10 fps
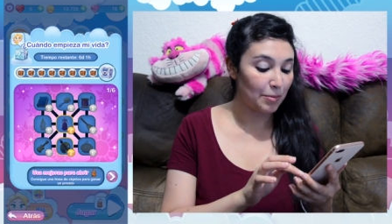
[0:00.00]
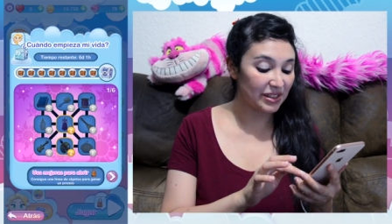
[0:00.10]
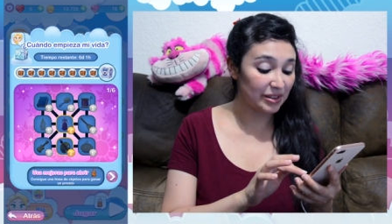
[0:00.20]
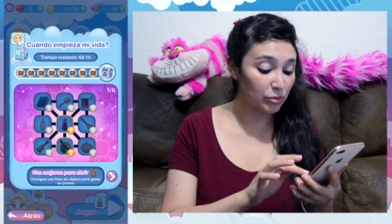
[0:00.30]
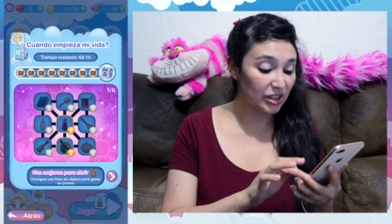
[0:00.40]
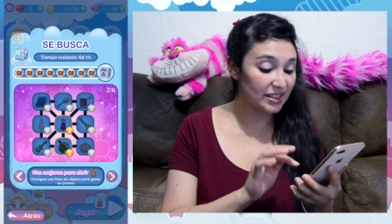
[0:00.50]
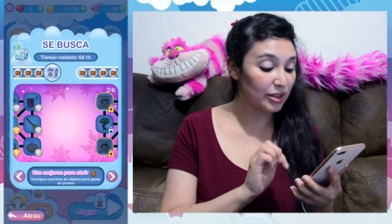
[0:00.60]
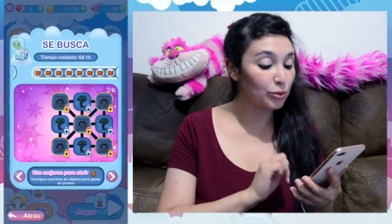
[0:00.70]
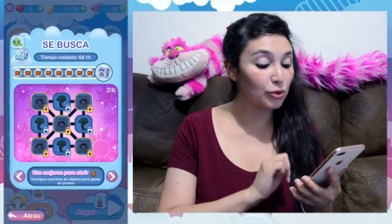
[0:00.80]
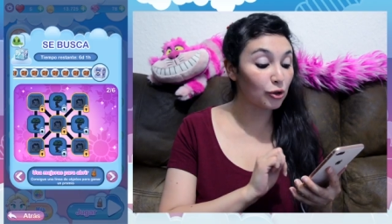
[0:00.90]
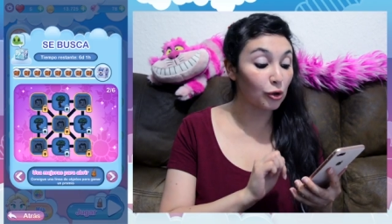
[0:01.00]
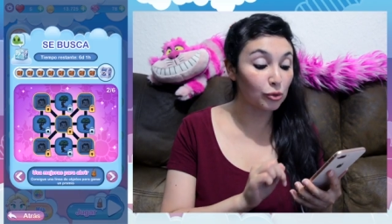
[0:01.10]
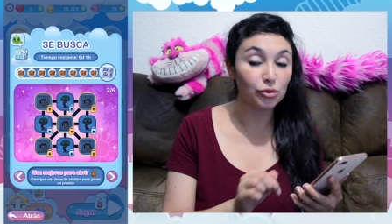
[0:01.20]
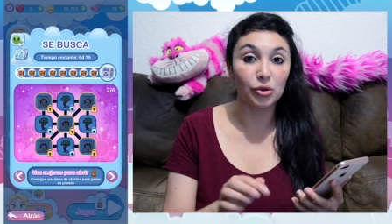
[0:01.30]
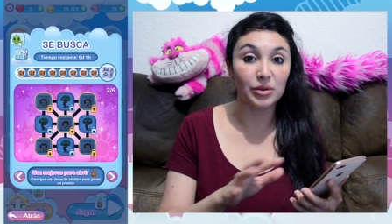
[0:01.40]
Pasamos al segundo
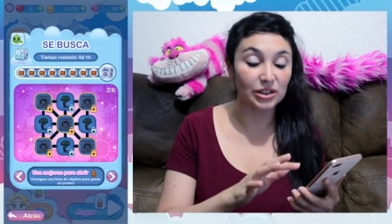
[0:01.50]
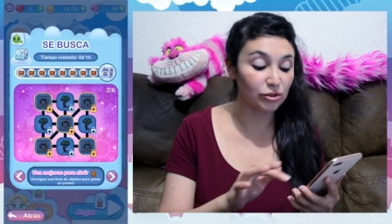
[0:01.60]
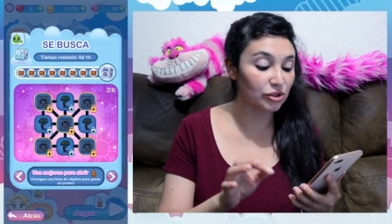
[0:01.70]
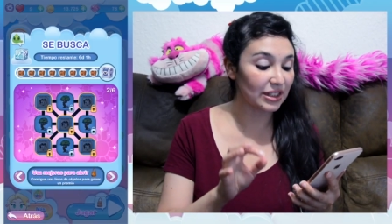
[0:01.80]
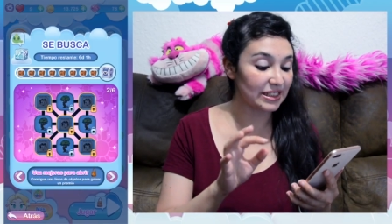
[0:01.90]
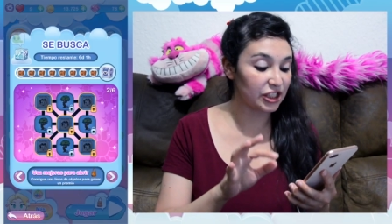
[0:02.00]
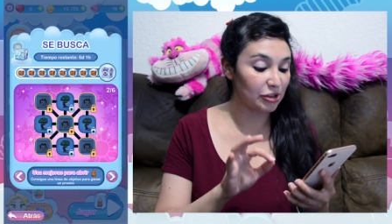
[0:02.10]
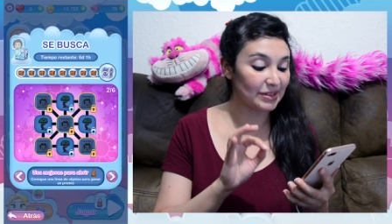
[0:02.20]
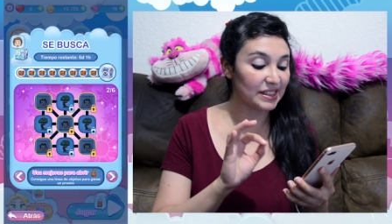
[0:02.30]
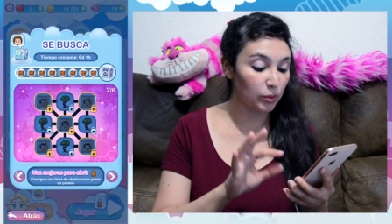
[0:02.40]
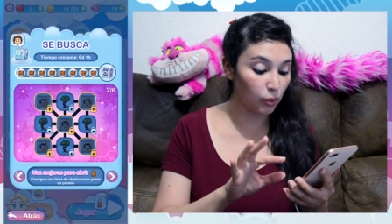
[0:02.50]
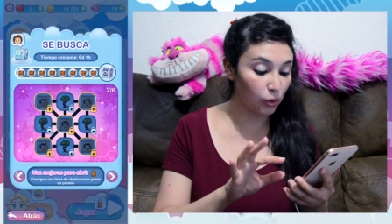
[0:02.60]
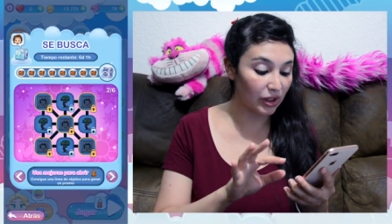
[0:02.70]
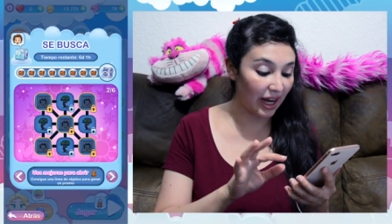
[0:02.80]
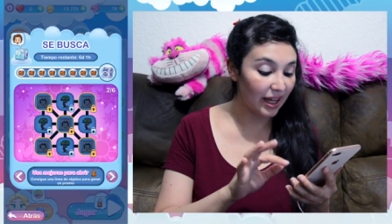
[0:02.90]
conjunto de objetos que se llama Se
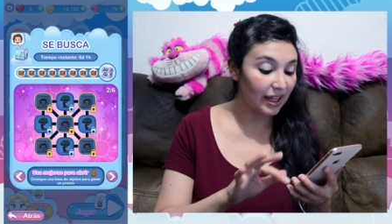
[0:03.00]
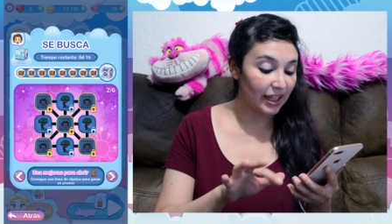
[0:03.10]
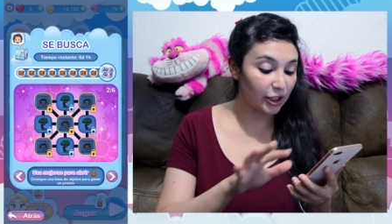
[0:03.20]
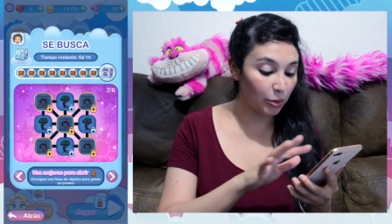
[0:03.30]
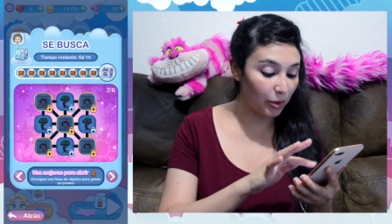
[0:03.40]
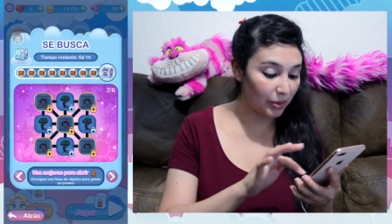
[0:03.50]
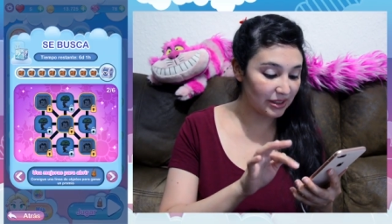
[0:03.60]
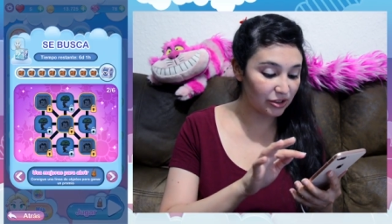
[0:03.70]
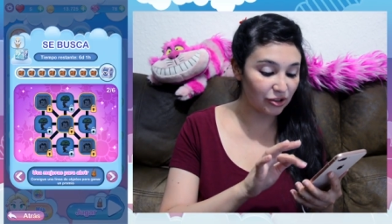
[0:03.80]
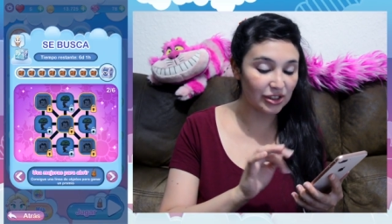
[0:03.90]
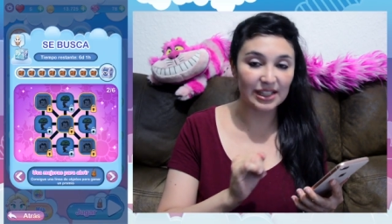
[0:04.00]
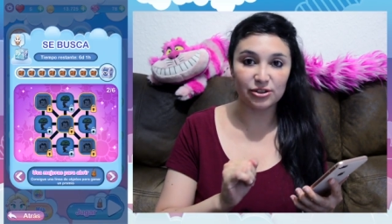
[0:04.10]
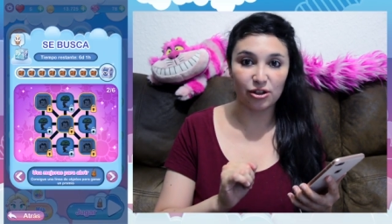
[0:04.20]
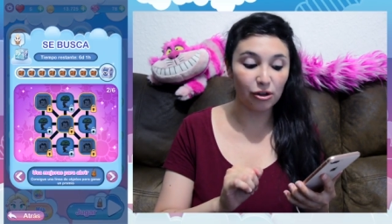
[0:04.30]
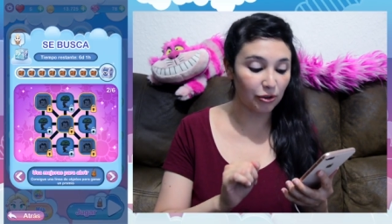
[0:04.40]
Busca y como ven son
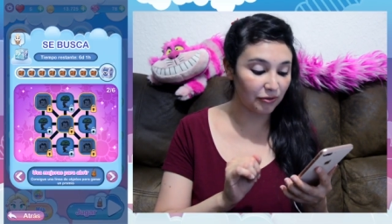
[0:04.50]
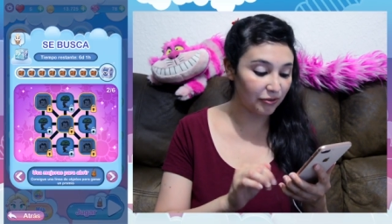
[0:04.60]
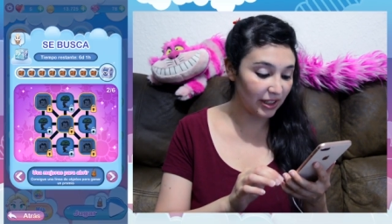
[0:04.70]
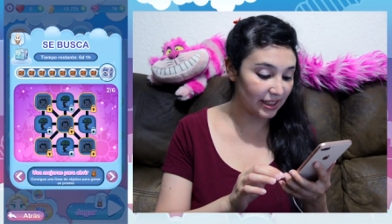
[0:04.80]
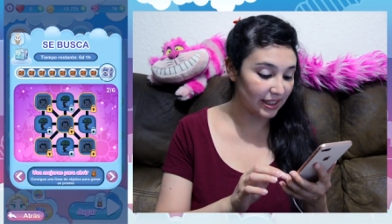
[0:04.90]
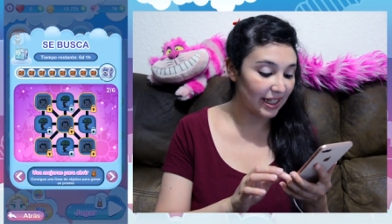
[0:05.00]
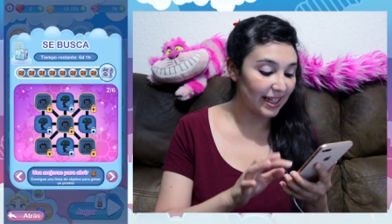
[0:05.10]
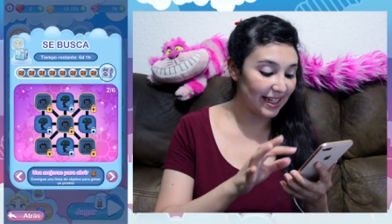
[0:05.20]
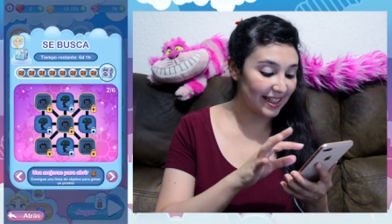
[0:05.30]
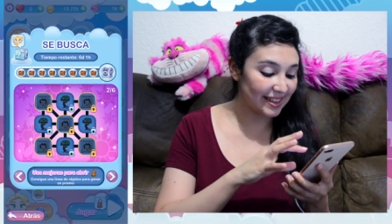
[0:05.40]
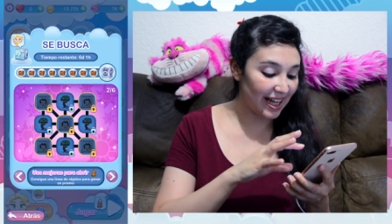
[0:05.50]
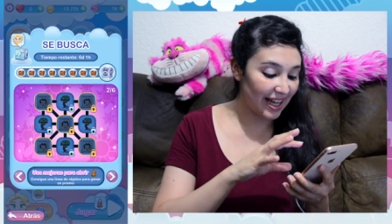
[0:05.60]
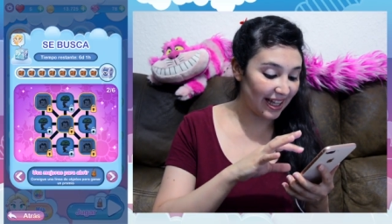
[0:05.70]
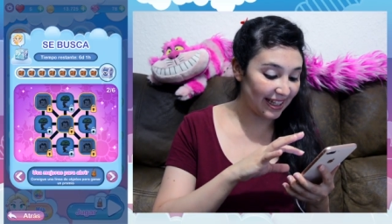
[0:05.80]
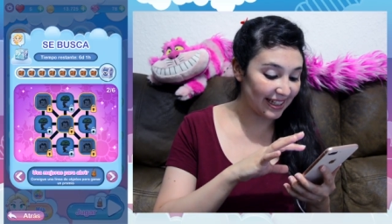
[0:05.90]
relacionados con Flynn
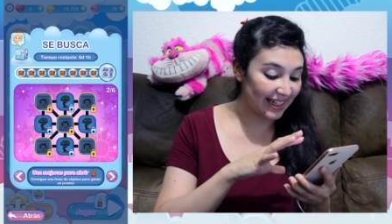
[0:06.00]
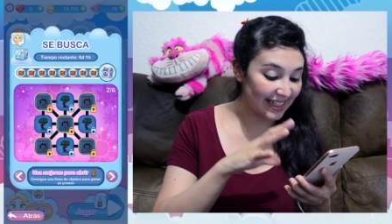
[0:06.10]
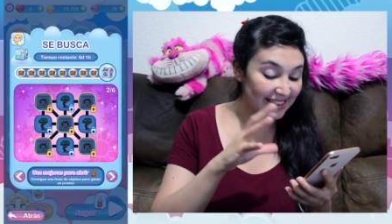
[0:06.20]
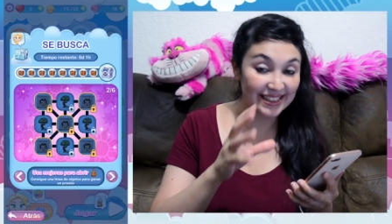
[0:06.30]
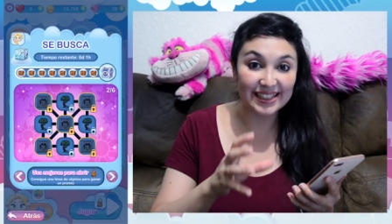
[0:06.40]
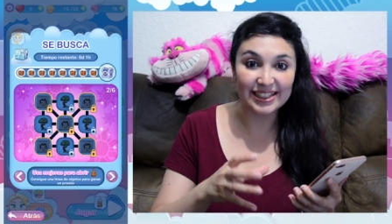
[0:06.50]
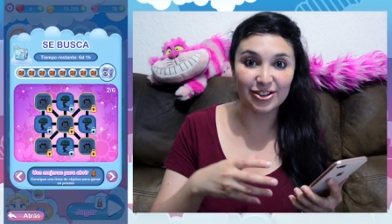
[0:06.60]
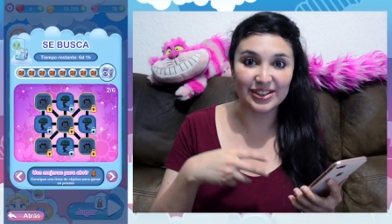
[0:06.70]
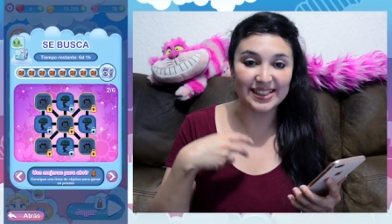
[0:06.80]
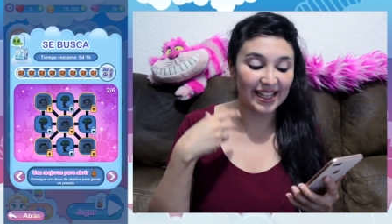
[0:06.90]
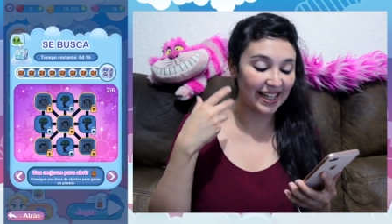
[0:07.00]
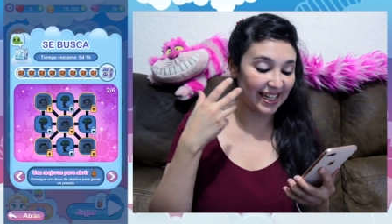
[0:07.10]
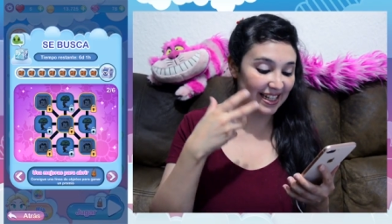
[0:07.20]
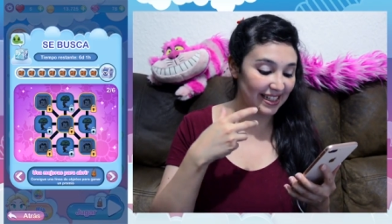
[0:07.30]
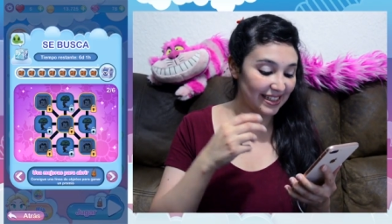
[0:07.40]
está el cartel donde está la
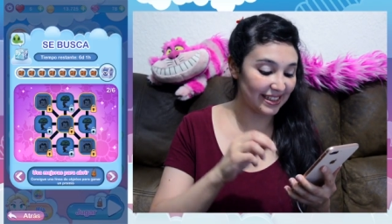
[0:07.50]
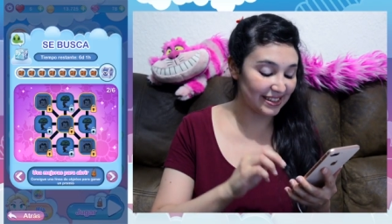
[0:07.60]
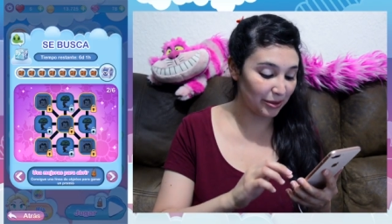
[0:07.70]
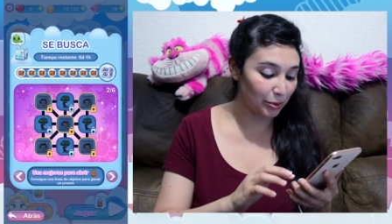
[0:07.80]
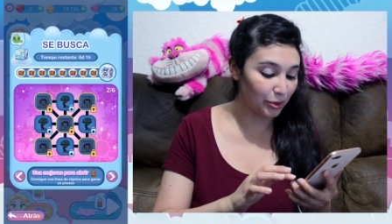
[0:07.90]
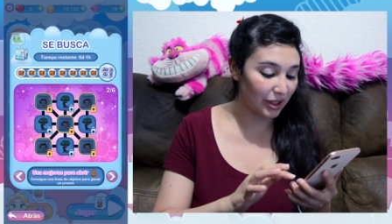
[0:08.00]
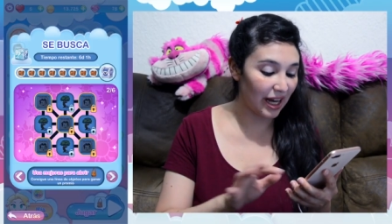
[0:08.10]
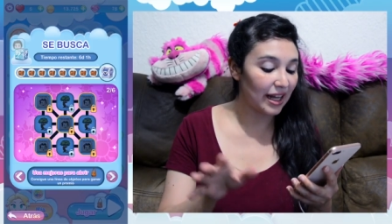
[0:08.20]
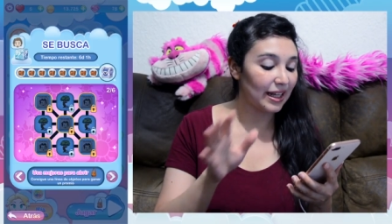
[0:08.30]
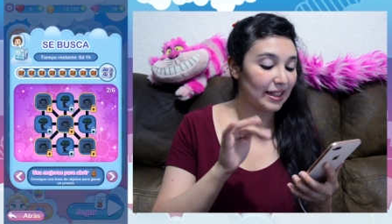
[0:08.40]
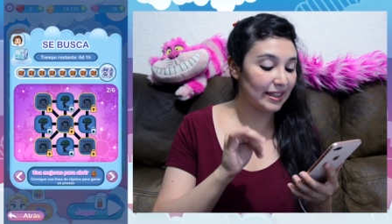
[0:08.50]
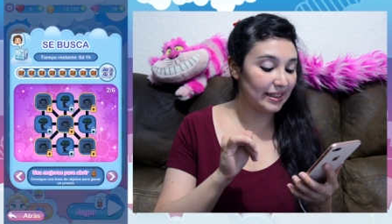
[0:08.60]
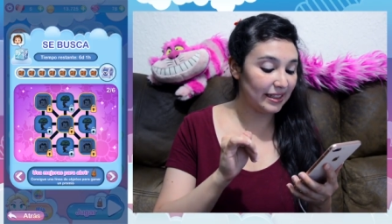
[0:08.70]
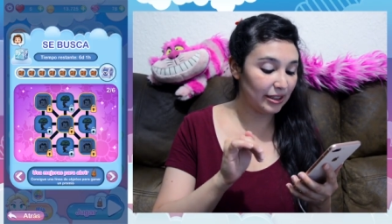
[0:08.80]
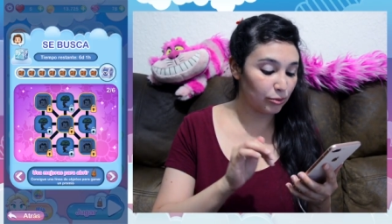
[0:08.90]
cara de él de Se Busca
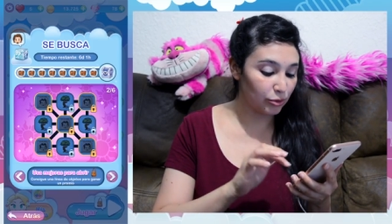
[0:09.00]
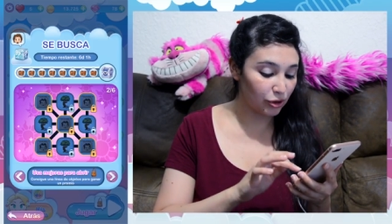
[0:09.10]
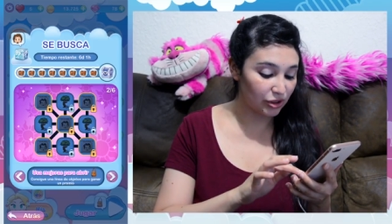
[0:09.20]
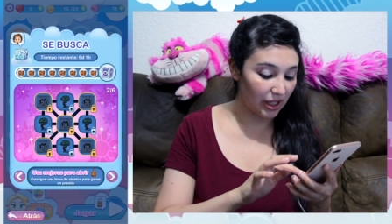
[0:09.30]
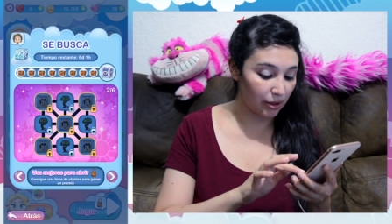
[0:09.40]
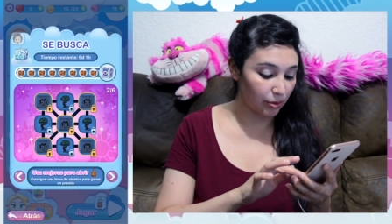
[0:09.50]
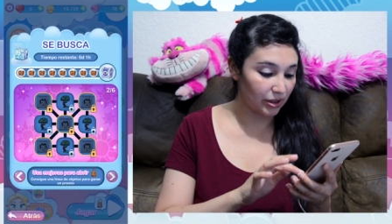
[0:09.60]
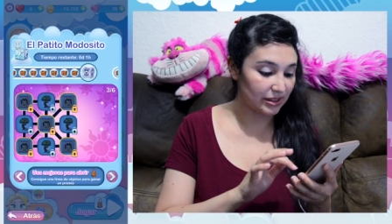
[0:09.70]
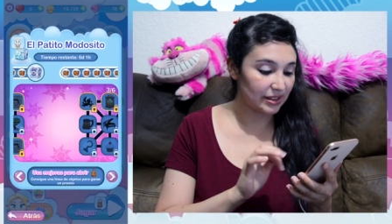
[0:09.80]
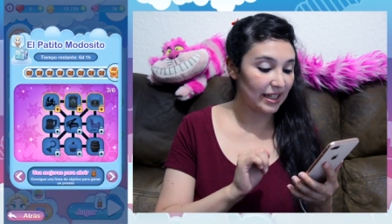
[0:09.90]
y unos árboles.